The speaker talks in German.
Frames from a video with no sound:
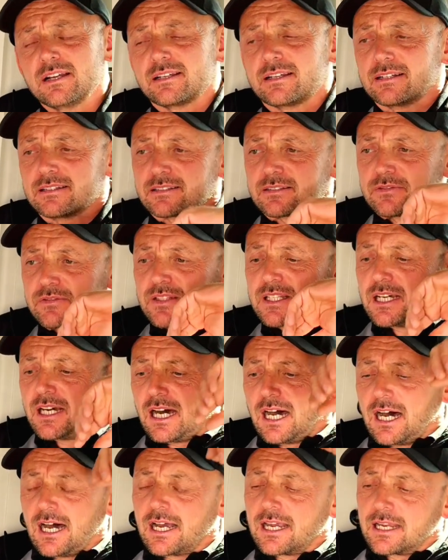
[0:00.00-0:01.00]
dass
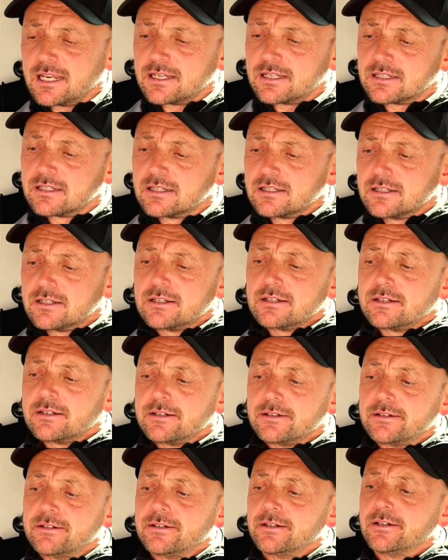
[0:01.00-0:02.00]
wir ein
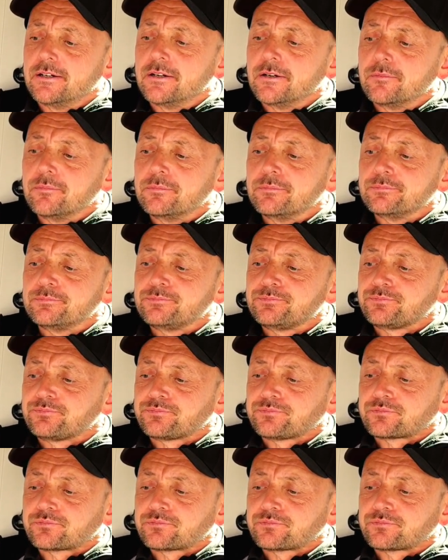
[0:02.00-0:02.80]
ähm,